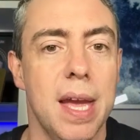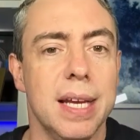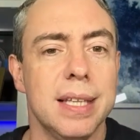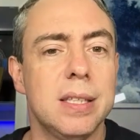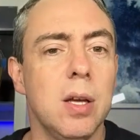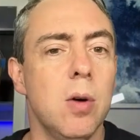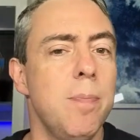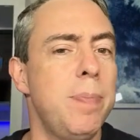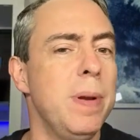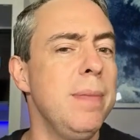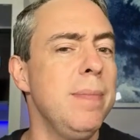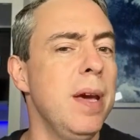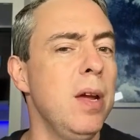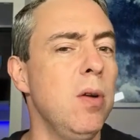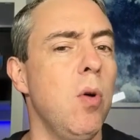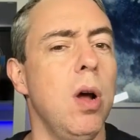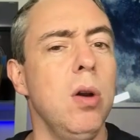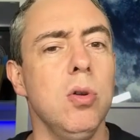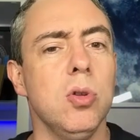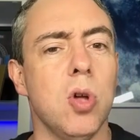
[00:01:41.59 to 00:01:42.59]
Então,
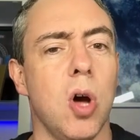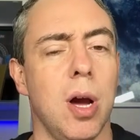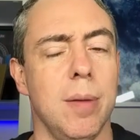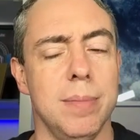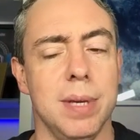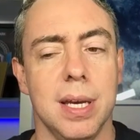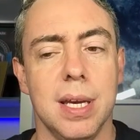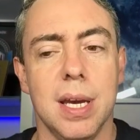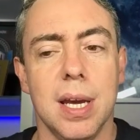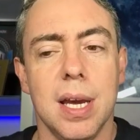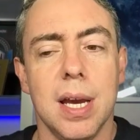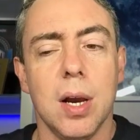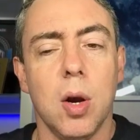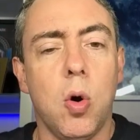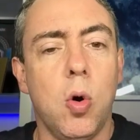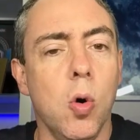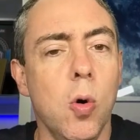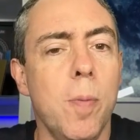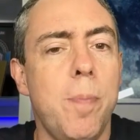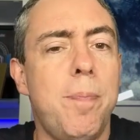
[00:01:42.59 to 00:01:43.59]
primeiro olha o nome,
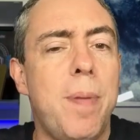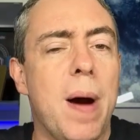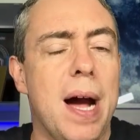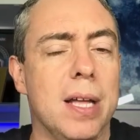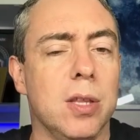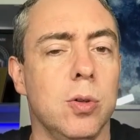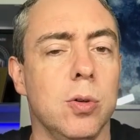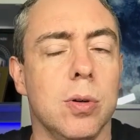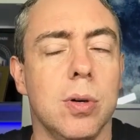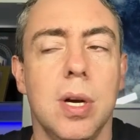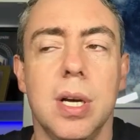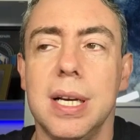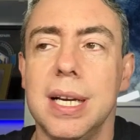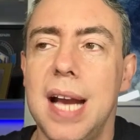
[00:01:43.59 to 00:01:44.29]
culpado.